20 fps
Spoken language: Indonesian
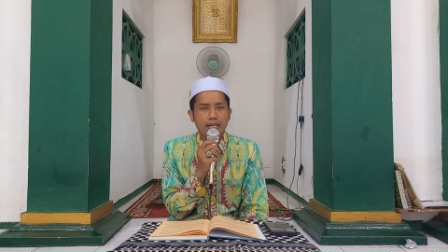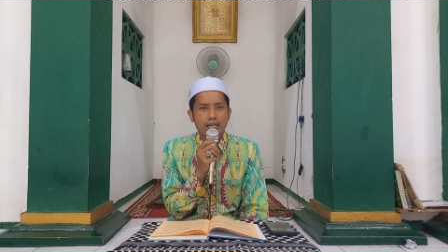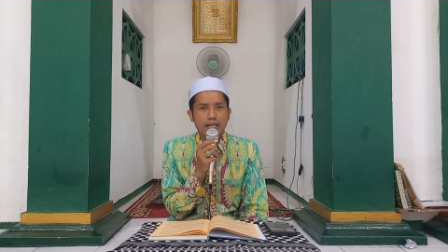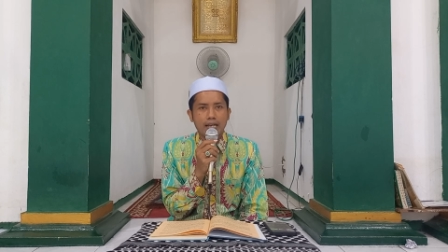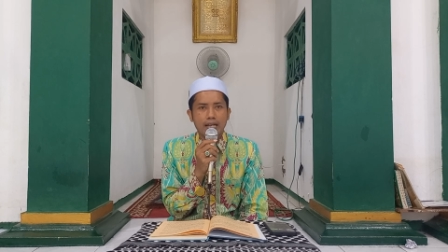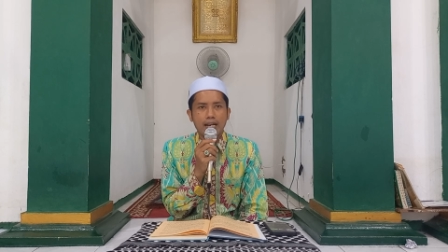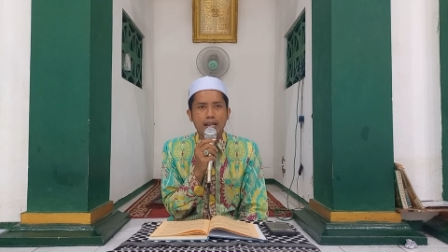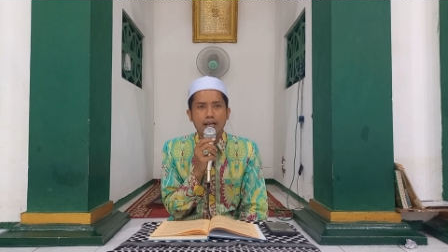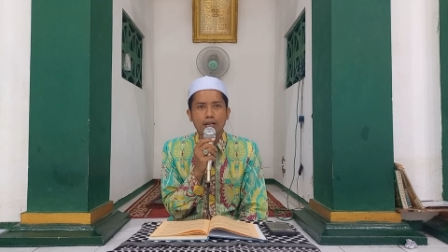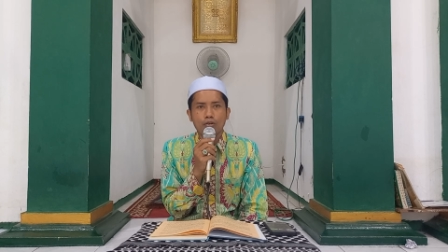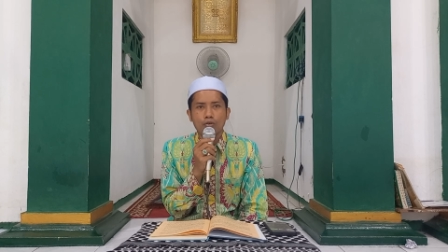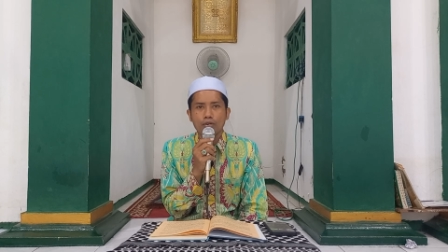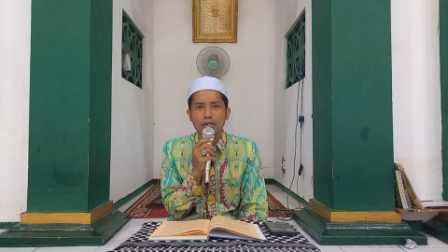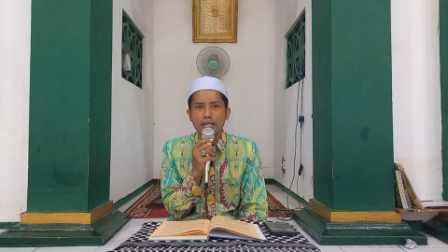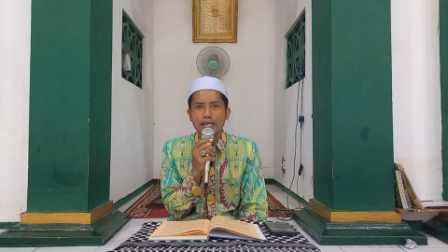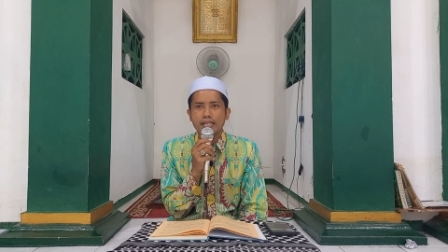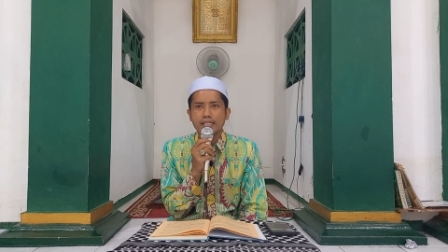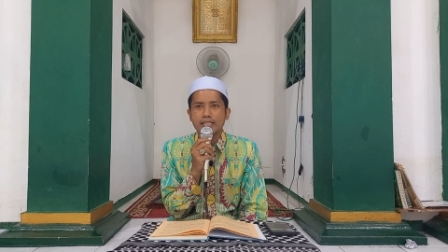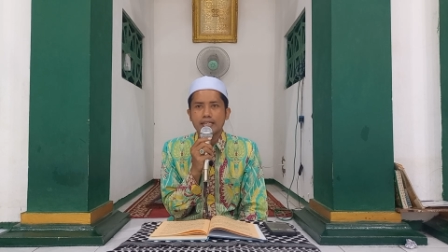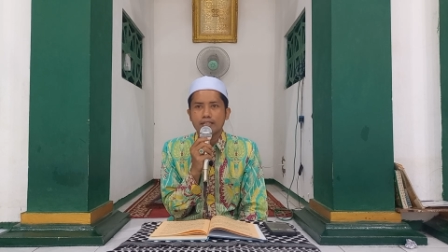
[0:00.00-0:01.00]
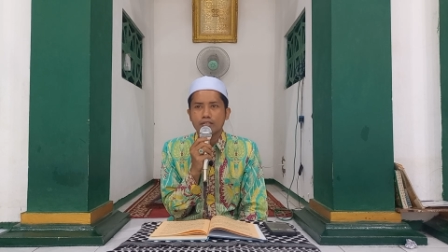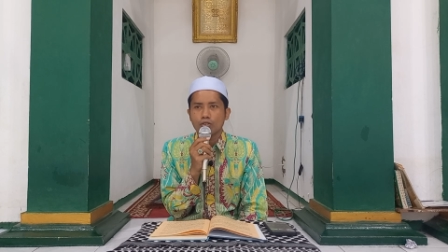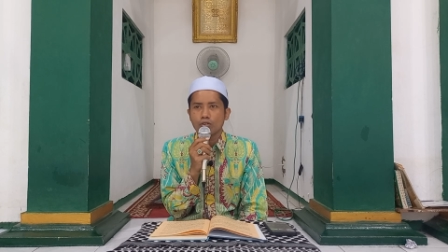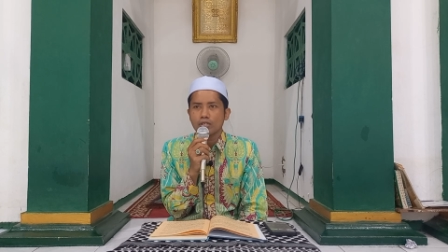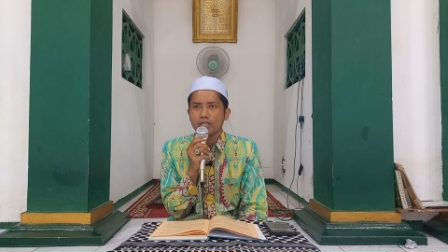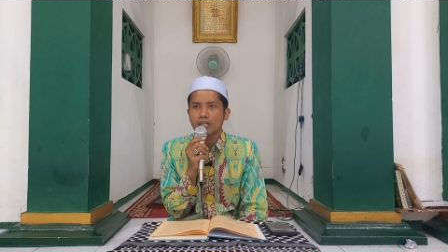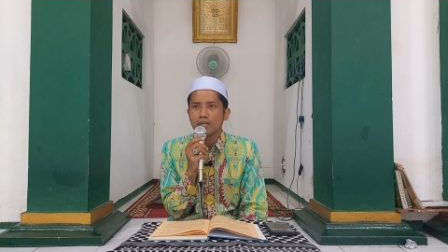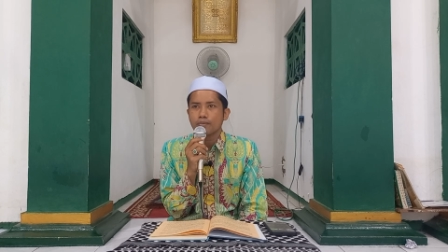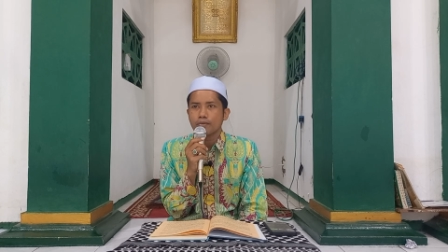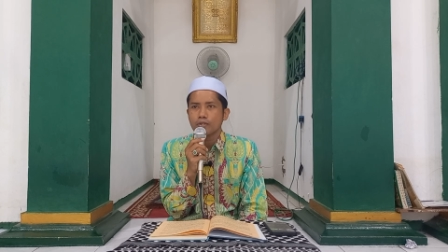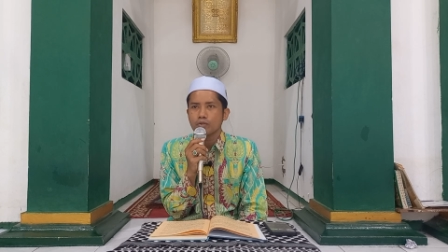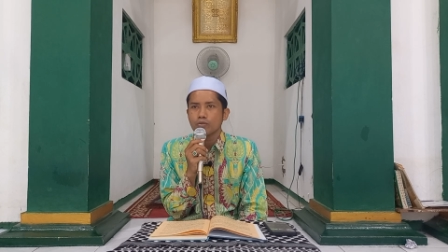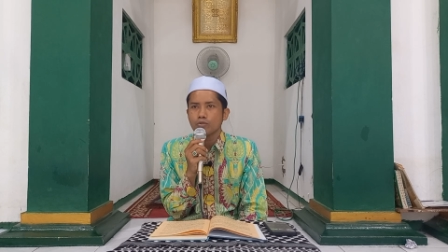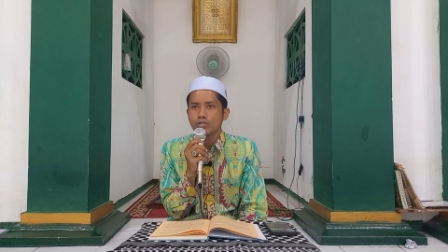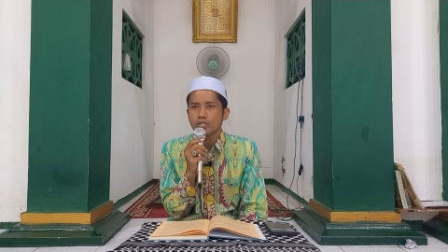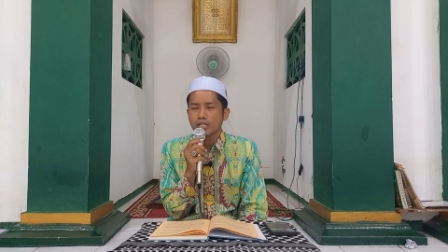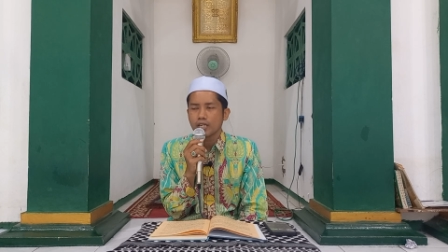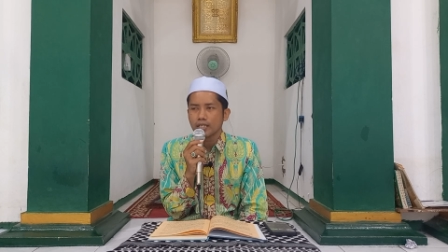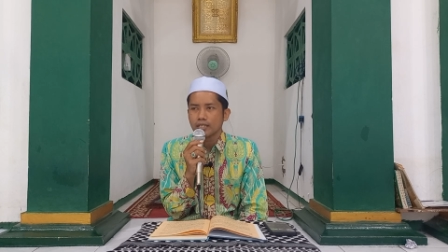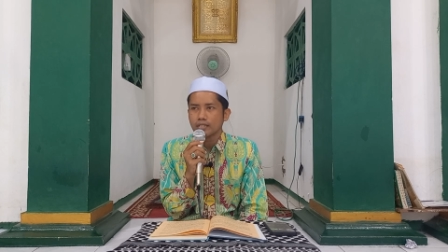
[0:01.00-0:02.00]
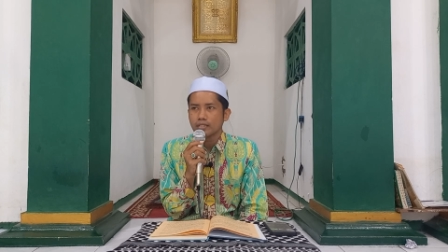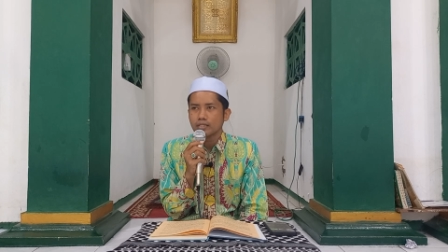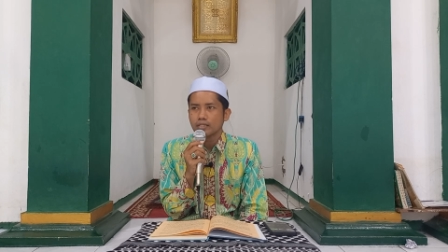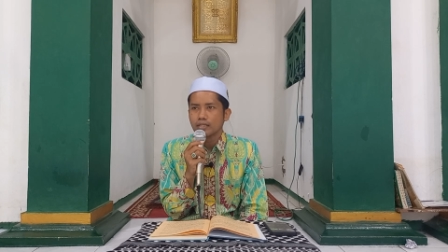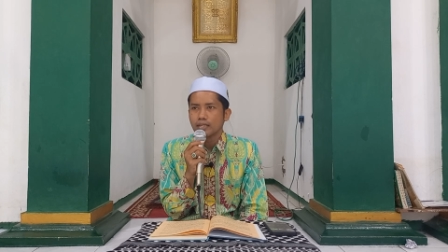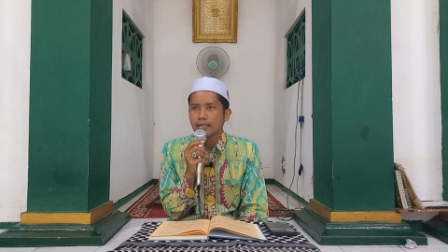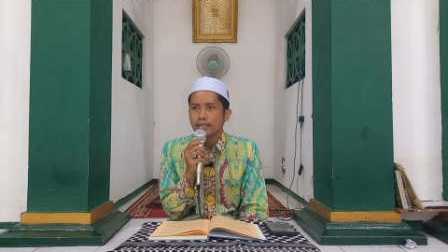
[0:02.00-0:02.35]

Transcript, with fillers: ngalakoni setong teti